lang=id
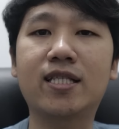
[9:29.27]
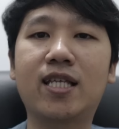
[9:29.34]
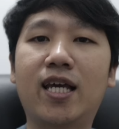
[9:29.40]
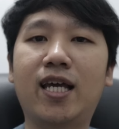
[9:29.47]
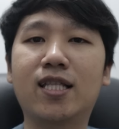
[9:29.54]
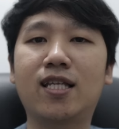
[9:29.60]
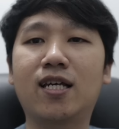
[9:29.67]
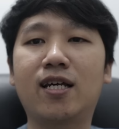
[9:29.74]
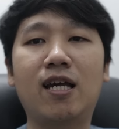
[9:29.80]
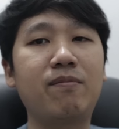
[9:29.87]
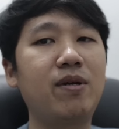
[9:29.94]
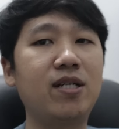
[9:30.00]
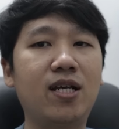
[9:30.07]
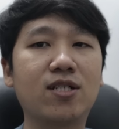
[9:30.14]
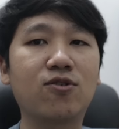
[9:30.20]
enteng-enteng kayak
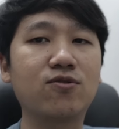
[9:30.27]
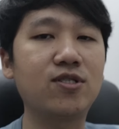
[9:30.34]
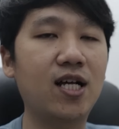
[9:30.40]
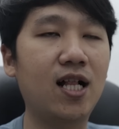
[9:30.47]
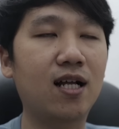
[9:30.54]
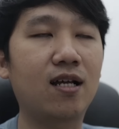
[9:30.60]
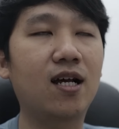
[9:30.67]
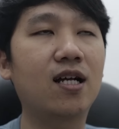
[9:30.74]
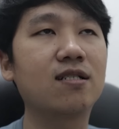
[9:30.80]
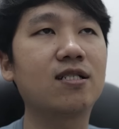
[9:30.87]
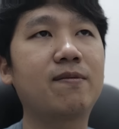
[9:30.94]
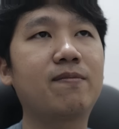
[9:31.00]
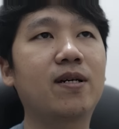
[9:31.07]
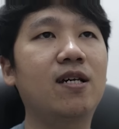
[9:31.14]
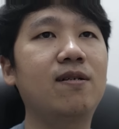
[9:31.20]
media sosial nggak
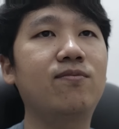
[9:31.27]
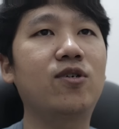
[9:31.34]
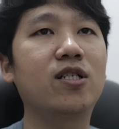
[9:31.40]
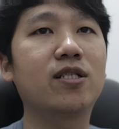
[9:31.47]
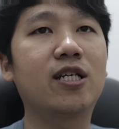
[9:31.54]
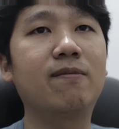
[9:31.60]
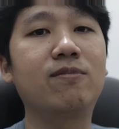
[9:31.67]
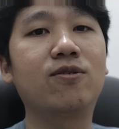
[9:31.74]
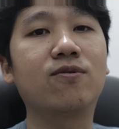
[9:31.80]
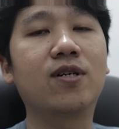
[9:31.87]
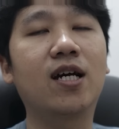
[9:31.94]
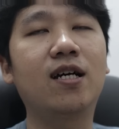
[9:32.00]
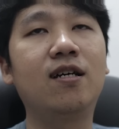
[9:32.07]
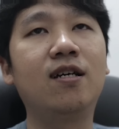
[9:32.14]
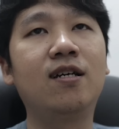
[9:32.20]
saya pakai buat ngegame
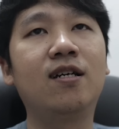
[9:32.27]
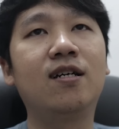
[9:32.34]
juga